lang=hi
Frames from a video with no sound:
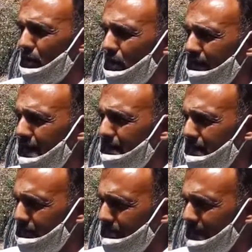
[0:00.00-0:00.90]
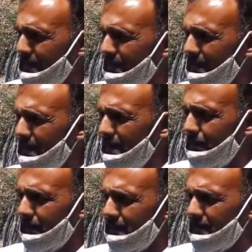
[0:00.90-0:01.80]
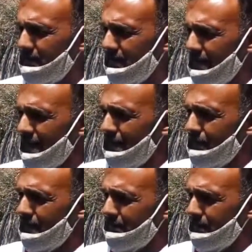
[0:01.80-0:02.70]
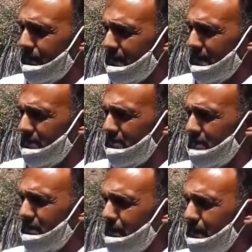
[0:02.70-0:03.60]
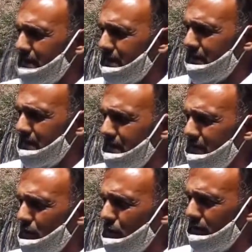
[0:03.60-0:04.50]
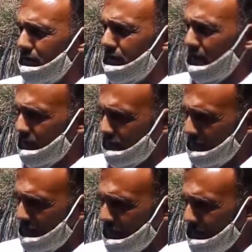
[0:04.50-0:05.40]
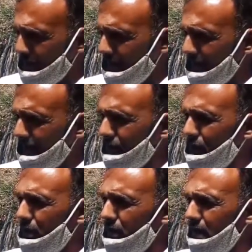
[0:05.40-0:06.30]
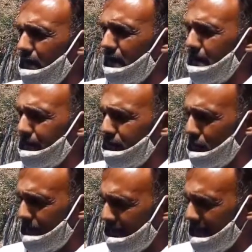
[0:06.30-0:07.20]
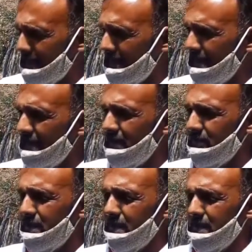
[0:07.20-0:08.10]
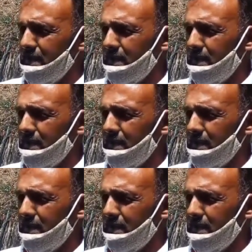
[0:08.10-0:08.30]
2020 में प्रदेश सरकार हिमाचल प्रदेश शिक्षा मंत्री श्री गोविंद सिंह ठाकुर जी को हमने ज्ञापन सौंपा था श्री